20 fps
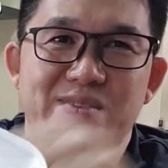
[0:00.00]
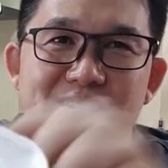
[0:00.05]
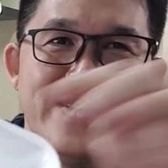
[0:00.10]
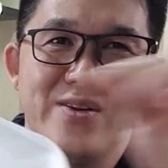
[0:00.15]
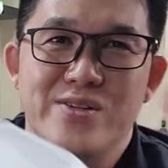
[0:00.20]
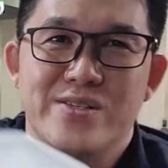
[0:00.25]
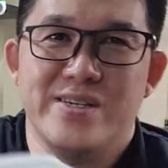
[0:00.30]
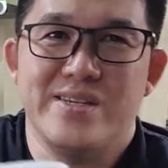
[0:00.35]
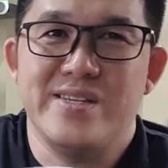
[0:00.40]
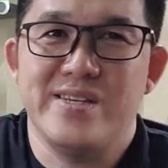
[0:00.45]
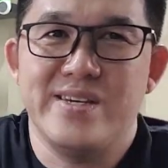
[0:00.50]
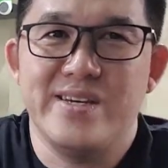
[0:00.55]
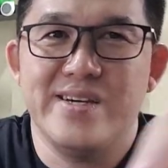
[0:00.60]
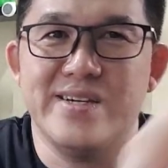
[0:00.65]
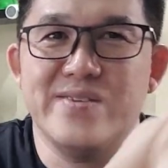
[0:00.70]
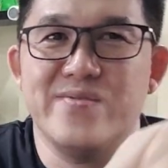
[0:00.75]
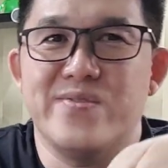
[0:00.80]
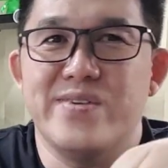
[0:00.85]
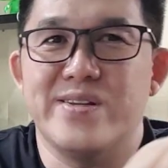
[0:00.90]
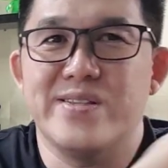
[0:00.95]
melalui sini ya
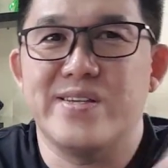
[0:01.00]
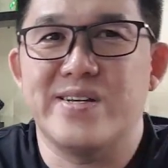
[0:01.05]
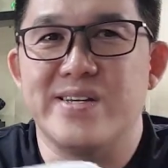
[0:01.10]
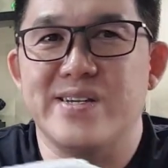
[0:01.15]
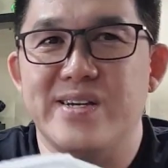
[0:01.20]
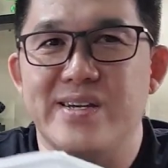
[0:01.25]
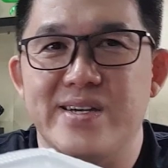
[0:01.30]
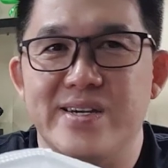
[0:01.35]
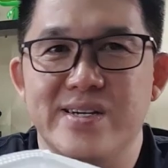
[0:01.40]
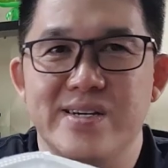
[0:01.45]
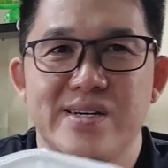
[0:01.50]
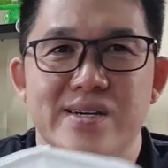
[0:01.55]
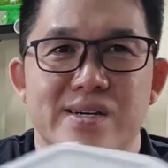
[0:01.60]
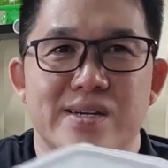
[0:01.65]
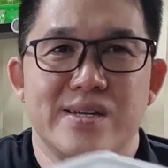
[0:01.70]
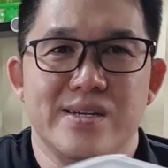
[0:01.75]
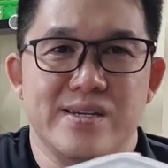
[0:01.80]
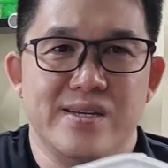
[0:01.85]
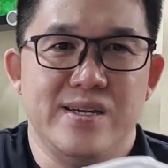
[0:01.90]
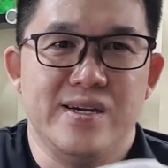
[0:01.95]
filternya ya
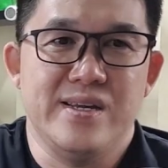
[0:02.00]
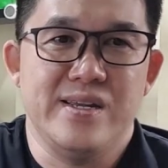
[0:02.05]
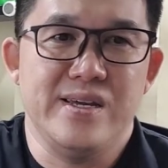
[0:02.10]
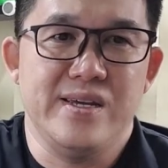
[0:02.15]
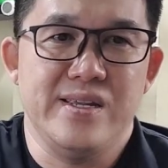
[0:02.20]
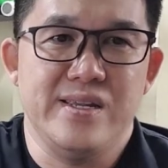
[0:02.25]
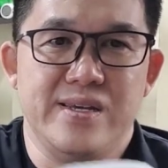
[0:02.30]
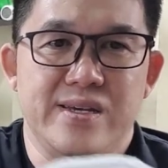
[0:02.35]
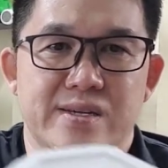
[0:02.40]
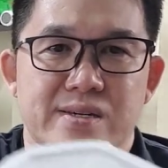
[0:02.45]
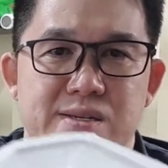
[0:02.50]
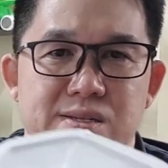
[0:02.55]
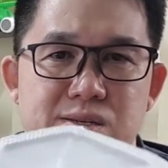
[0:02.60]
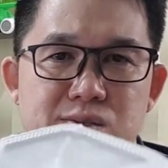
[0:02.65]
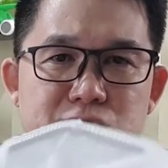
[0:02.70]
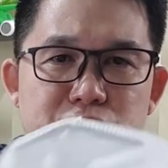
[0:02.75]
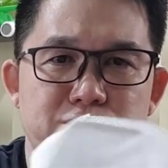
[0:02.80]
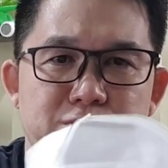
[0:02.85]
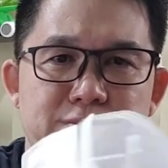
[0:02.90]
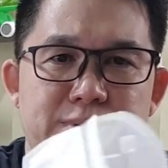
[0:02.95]
jadi ininya kita
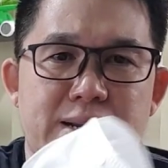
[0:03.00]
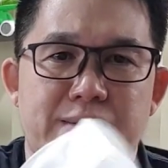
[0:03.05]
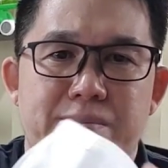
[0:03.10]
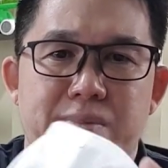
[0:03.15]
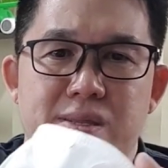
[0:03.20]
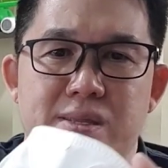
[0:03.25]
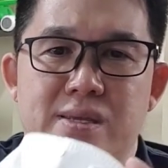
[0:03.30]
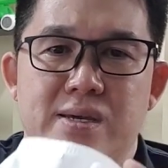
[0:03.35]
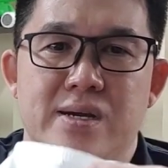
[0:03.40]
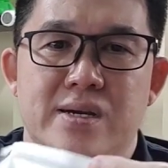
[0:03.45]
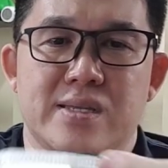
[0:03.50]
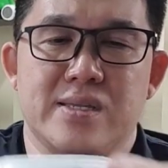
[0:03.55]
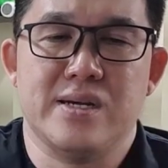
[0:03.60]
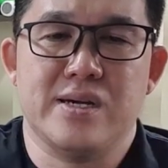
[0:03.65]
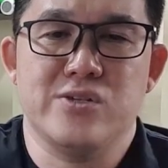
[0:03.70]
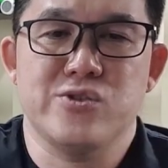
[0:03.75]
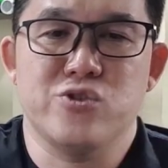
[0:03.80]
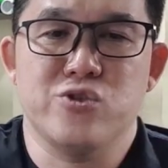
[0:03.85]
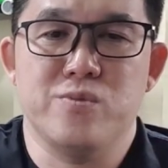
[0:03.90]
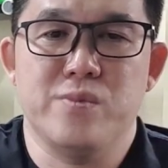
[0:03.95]
tutup rapat ya kita
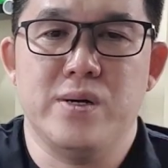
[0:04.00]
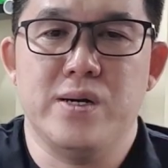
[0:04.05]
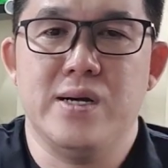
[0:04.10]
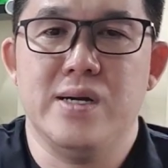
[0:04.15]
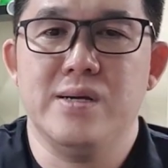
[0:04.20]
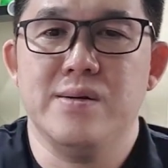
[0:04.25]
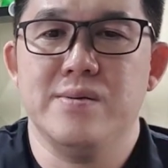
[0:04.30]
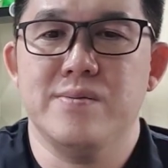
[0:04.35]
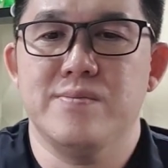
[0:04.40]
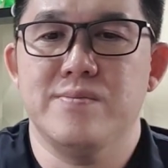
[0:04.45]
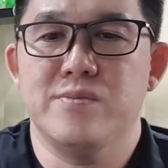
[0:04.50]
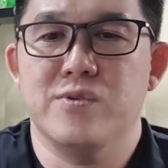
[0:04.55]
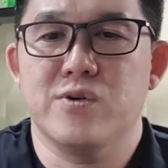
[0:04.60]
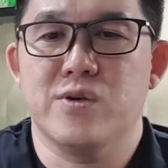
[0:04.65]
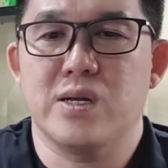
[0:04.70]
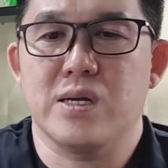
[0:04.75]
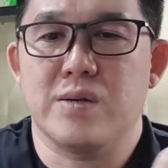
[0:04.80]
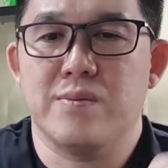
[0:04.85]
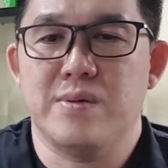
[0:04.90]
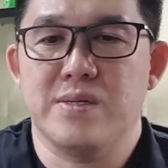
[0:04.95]
akan coba
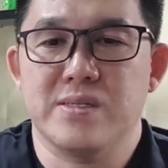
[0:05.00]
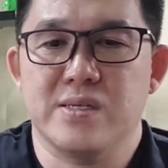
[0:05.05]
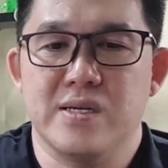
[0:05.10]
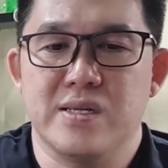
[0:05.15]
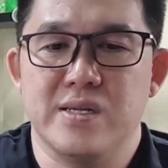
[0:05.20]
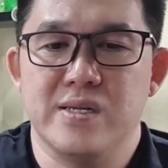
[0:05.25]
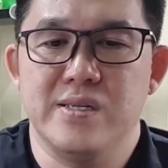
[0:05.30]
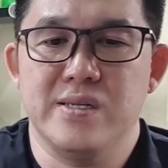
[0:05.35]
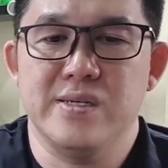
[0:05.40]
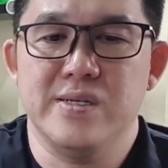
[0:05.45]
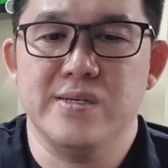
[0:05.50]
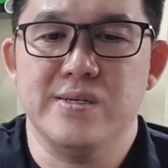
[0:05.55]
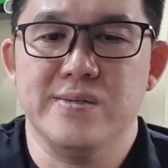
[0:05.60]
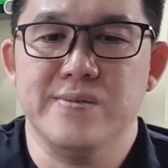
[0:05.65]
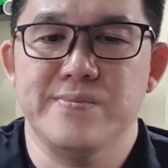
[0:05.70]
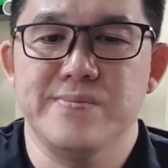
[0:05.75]
menggunakan masker ini